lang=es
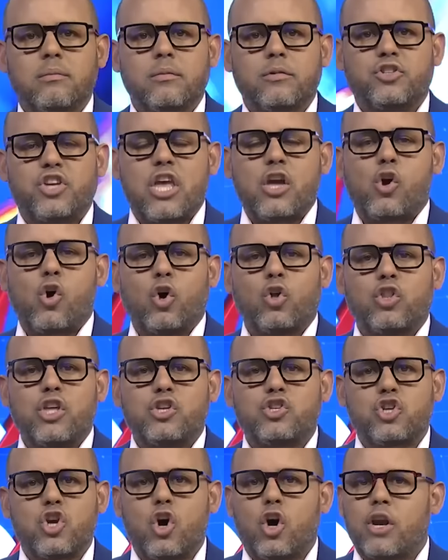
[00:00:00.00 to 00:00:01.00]
sin
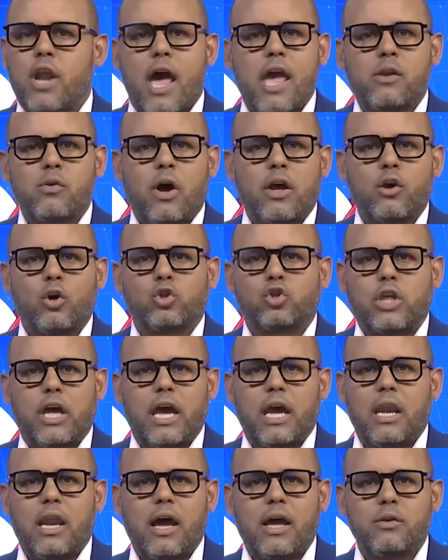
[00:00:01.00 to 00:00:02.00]
condición, ahí no hay
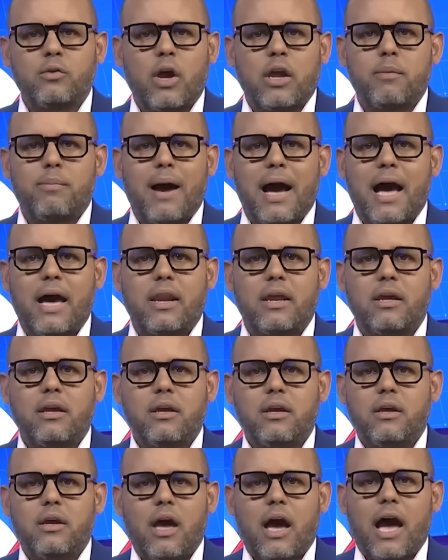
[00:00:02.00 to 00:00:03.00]
hotel, ahí no hay bares,
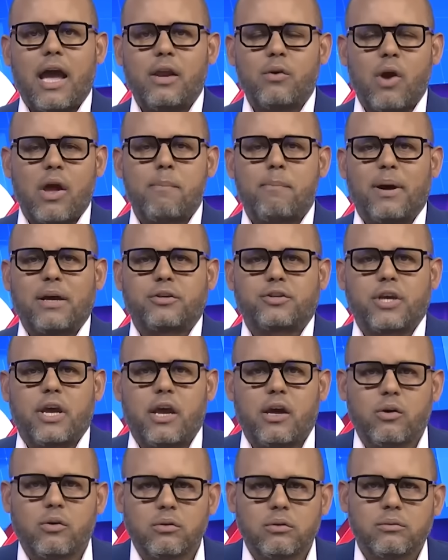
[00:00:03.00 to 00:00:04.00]
ahí no hay
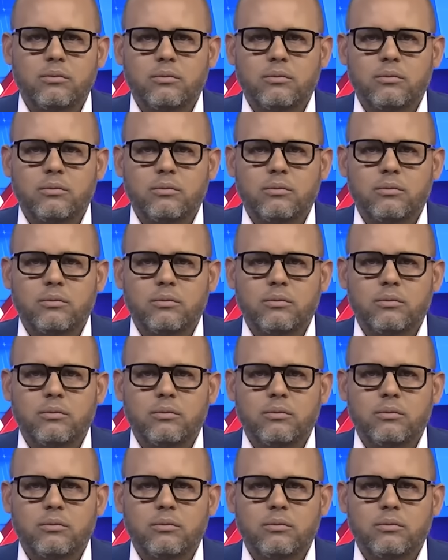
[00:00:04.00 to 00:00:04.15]
paseo.